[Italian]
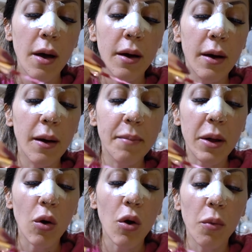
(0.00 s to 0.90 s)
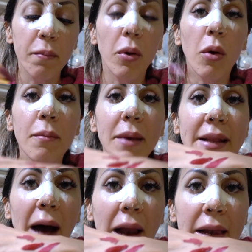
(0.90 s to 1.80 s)
eh, però è un po'
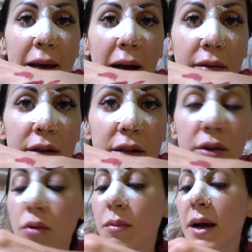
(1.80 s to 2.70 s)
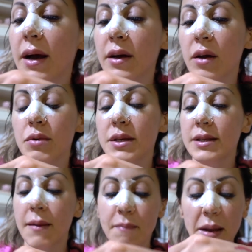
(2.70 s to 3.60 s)
metallica vedete com'è anche
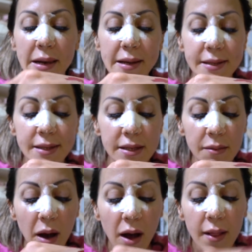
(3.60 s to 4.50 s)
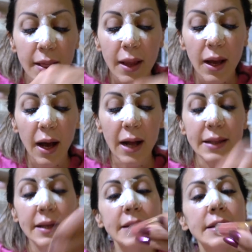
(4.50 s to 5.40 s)
questa è bellissima
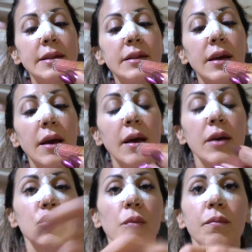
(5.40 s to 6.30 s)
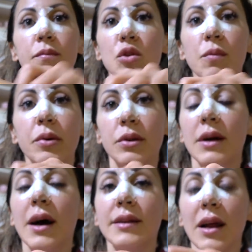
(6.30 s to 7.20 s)
altre tinte che so, mi sono
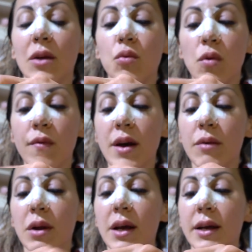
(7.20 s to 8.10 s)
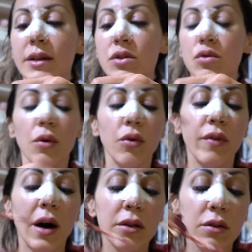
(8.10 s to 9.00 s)
portata le nuove quelle che adesso hanno
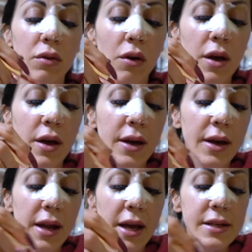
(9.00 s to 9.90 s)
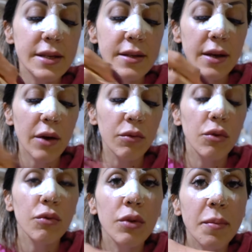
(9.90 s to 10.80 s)
fatto grace che è un
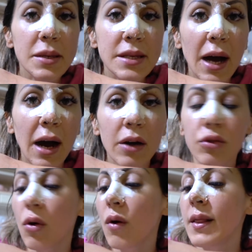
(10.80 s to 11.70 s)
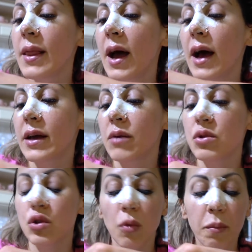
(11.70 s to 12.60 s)
nude pescato anche
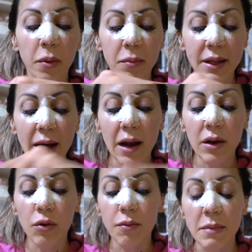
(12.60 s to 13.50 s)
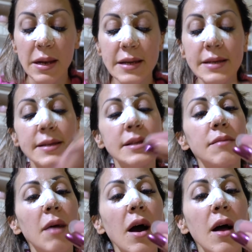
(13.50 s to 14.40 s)
questo un po' metallico
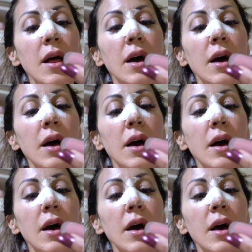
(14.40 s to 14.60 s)
bellissima